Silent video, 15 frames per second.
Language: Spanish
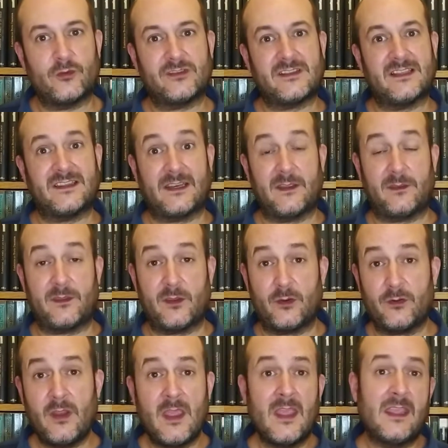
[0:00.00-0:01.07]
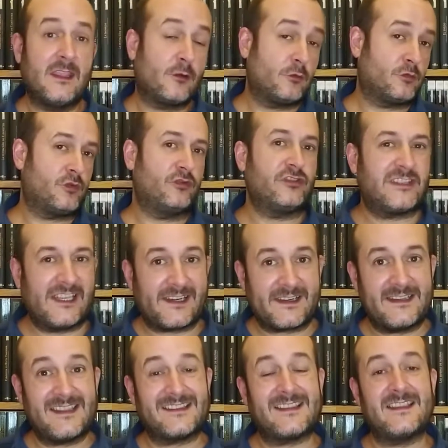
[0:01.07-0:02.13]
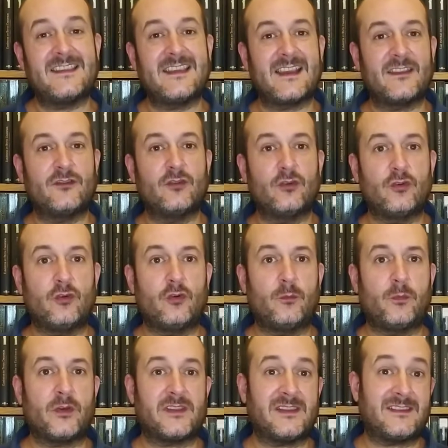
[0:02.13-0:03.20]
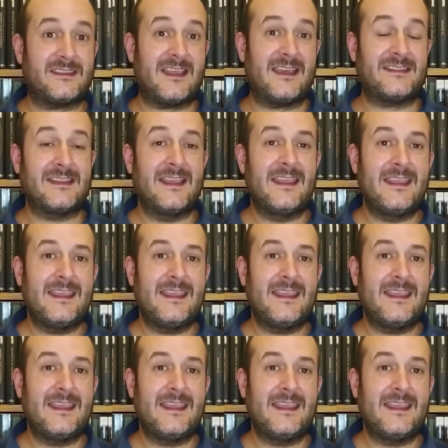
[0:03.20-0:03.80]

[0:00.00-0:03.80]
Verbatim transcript: Esta traición, incluso en Terra ya están llegando, pues estas